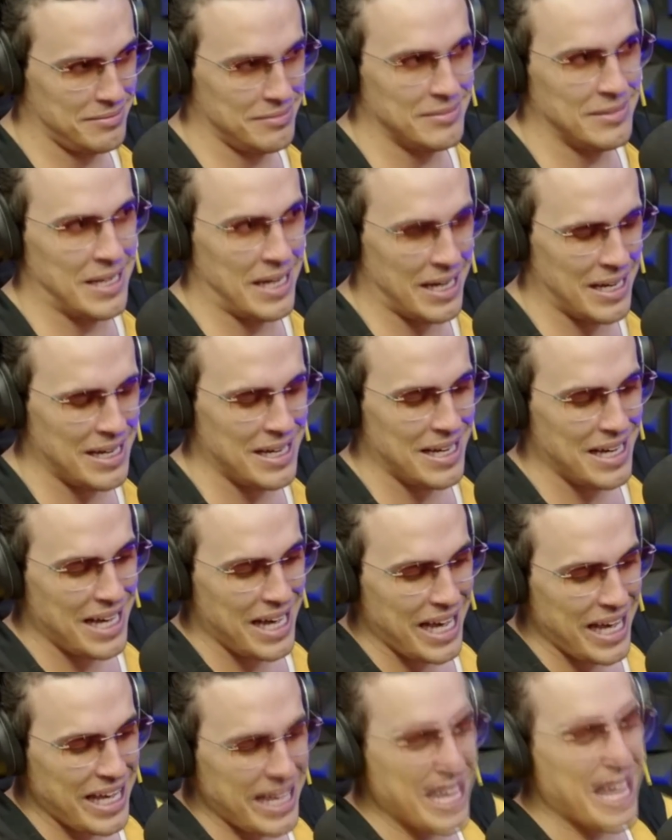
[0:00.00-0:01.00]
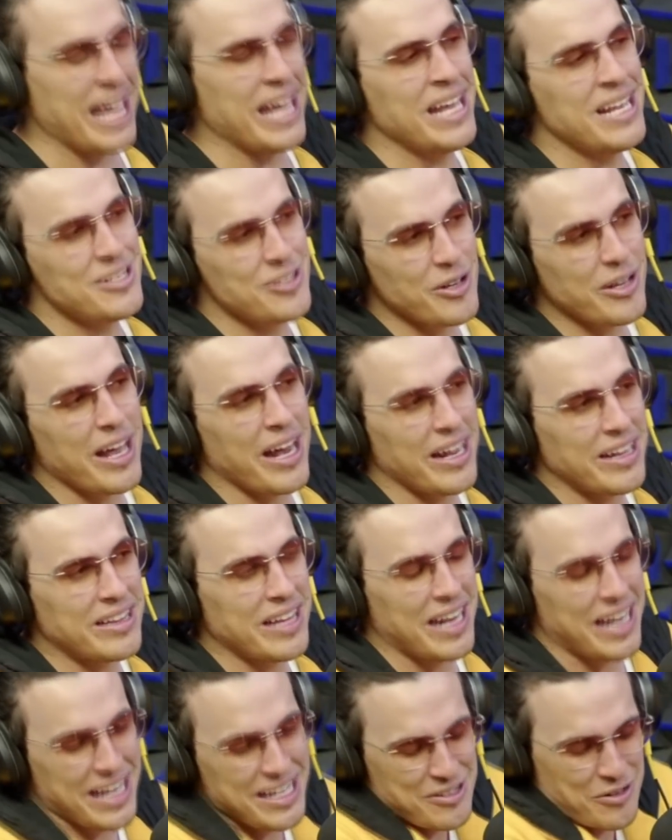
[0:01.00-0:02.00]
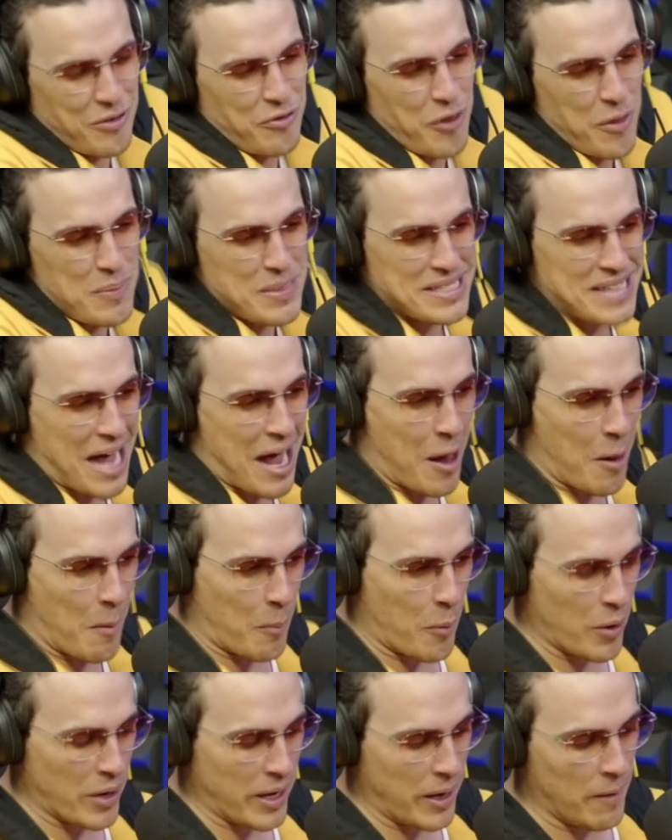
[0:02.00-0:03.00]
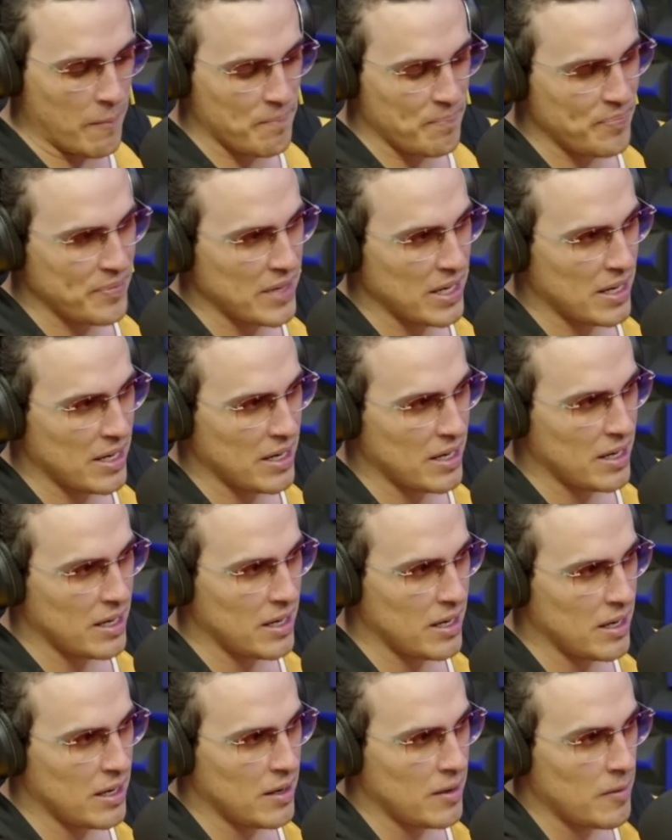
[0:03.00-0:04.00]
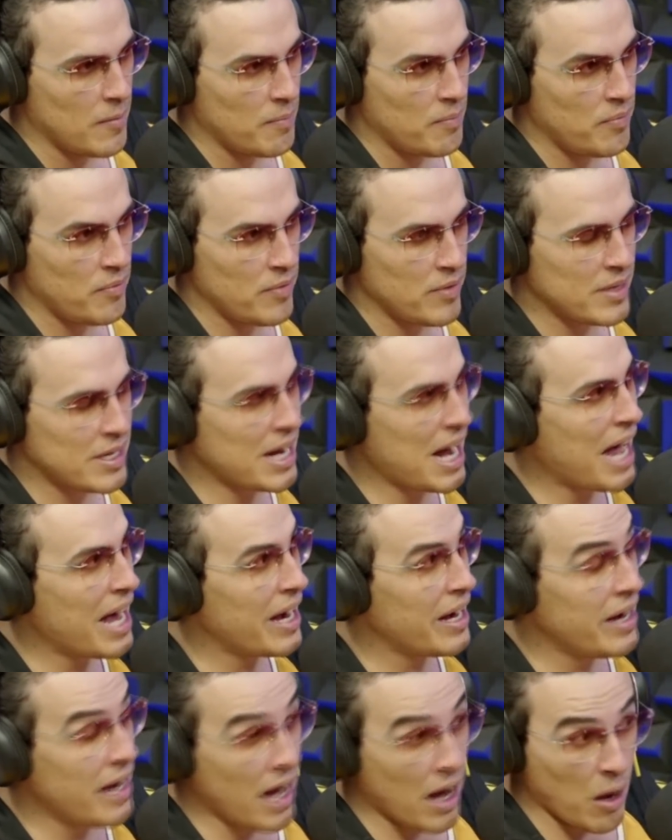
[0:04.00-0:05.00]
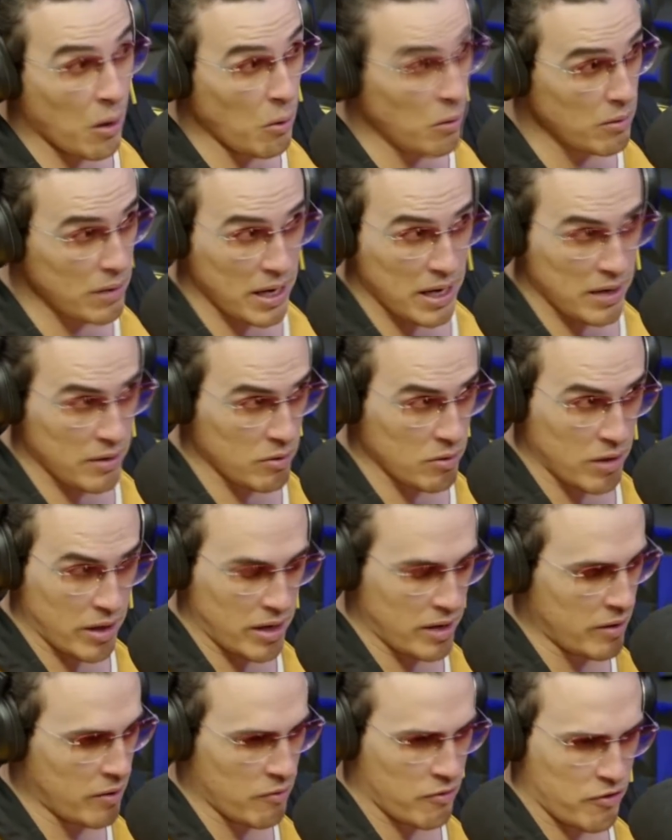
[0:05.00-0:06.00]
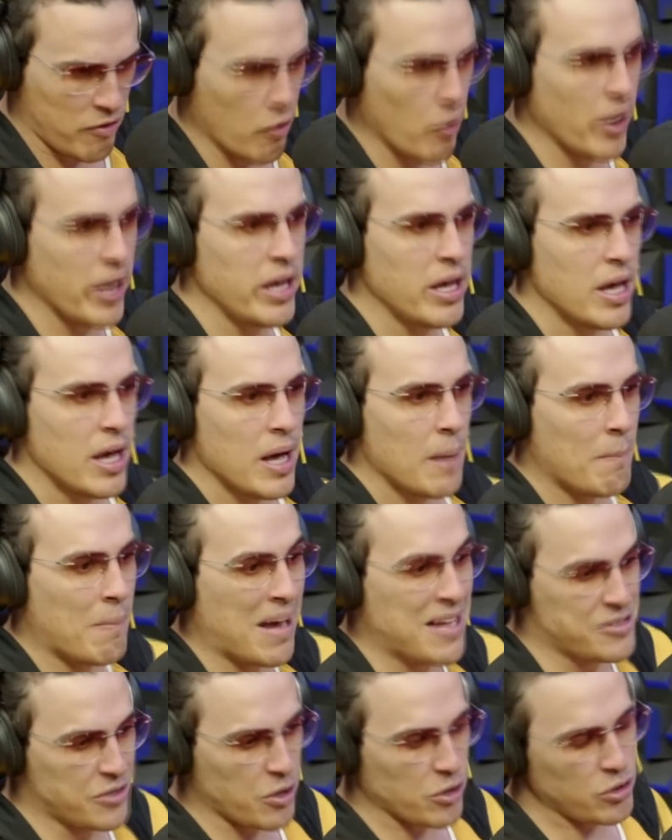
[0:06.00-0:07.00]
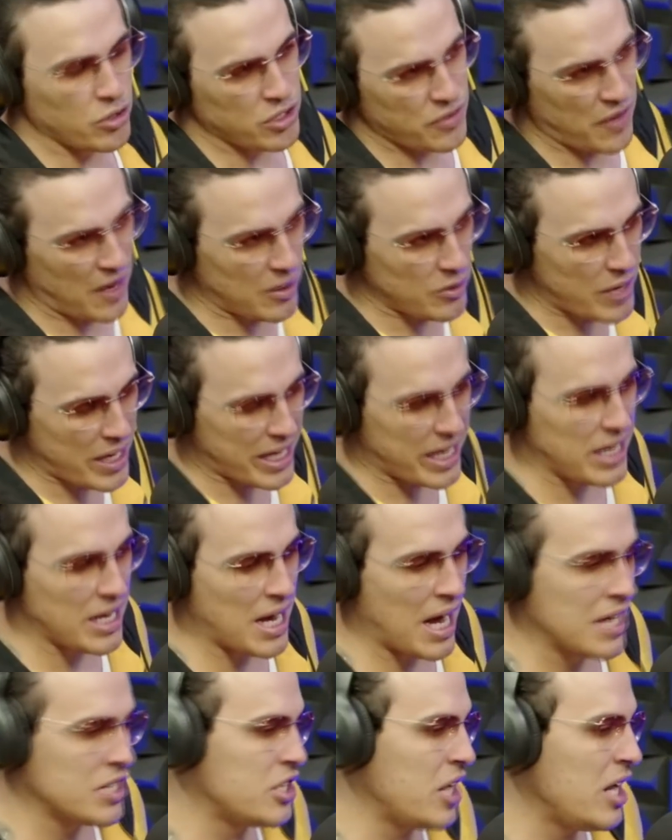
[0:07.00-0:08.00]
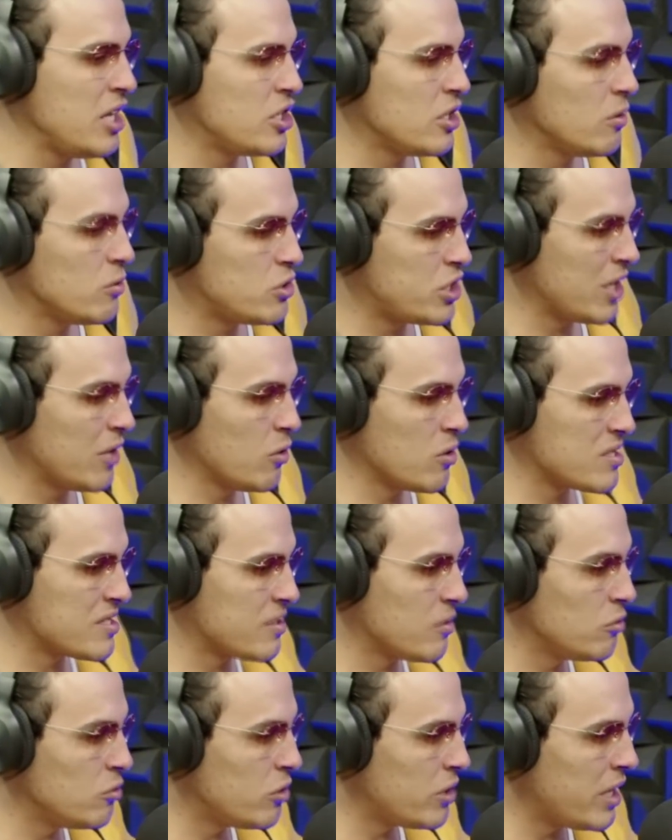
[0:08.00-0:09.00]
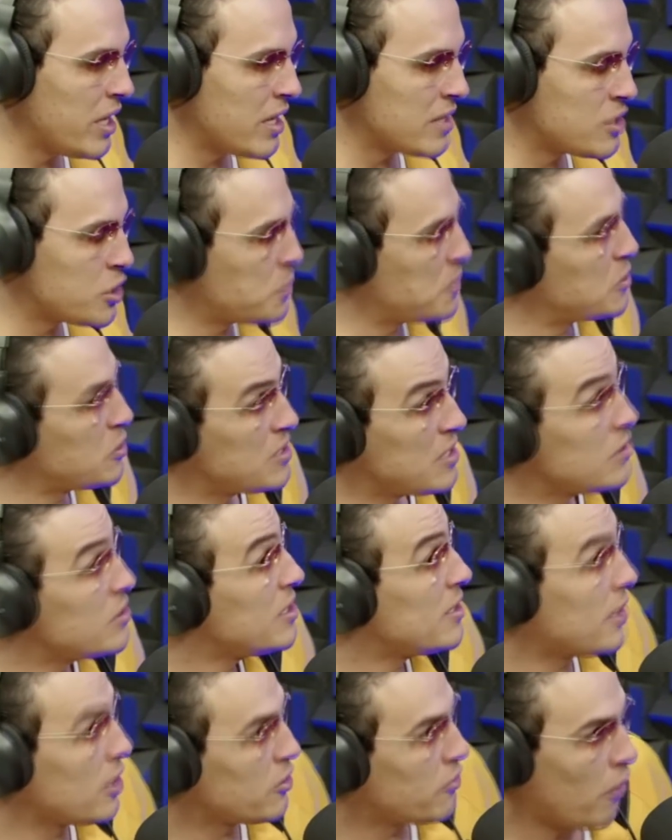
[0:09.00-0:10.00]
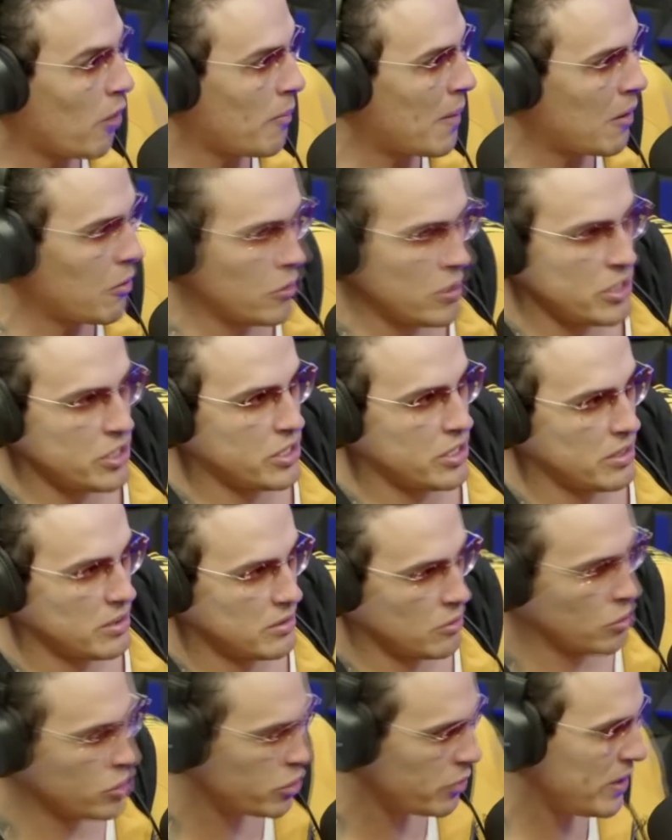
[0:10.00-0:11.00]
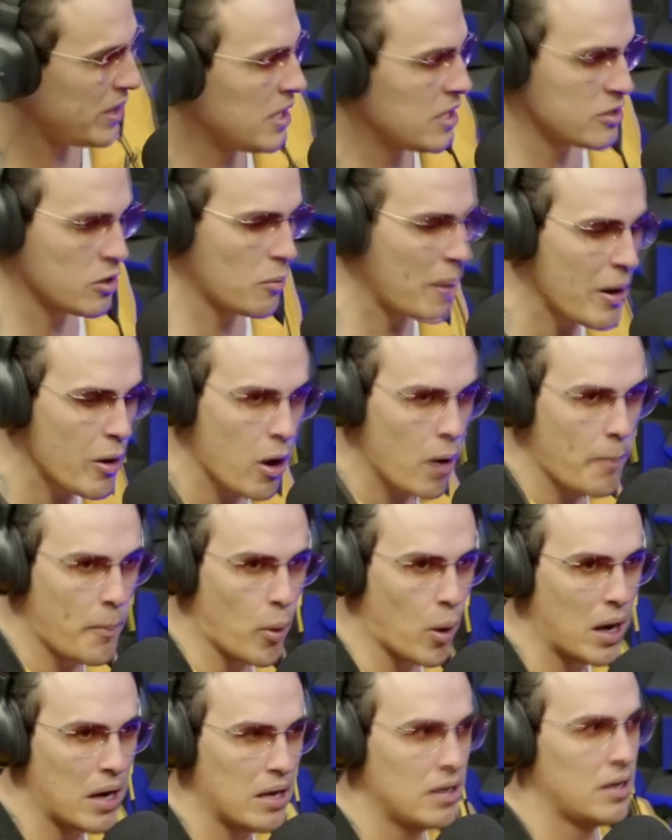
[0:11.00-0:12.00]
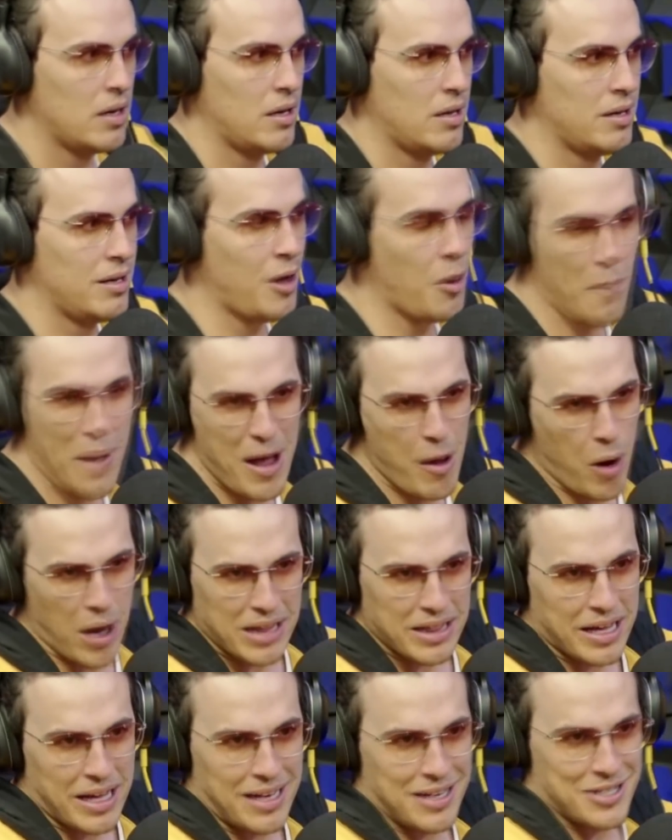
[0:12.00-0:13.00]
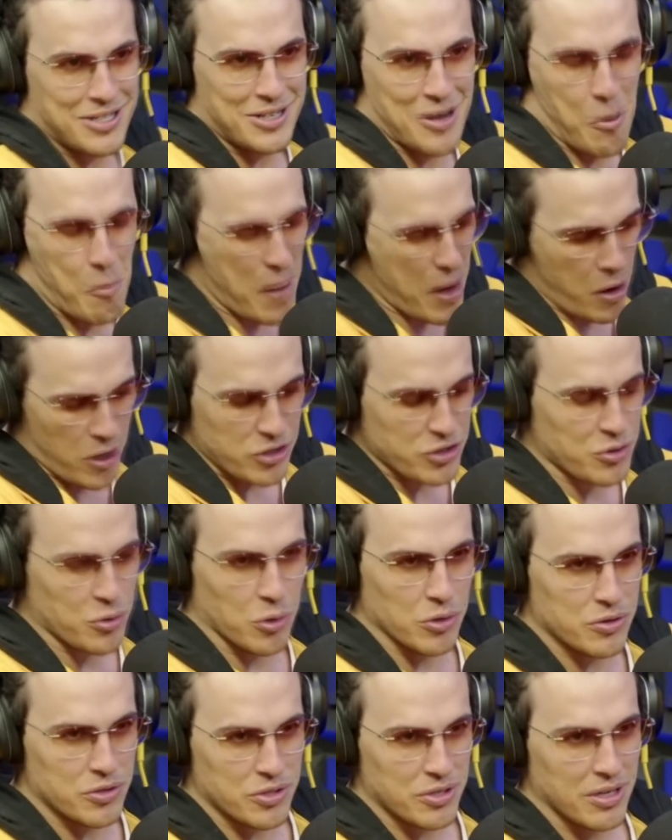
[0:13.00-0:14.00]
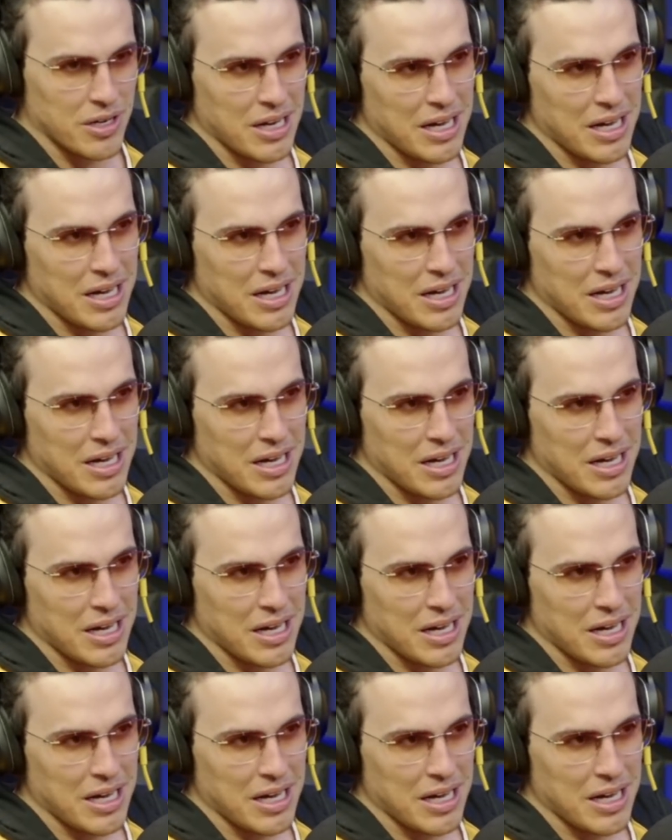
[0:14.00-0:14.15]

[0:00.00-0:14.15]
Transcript: né? E é isso que era inter... isso que foi bizarro, porque... Ah, ele foi da Paramaker? Cara, não, ele não. não, ele não foi, mas o que eu tô te falando é que a gente não tinha noção do que, que essas pessoas iam se transformar hoje. Hoje o Whindersson é o maior, foda. É, é a maior, é o maior deles, é o maior de todos.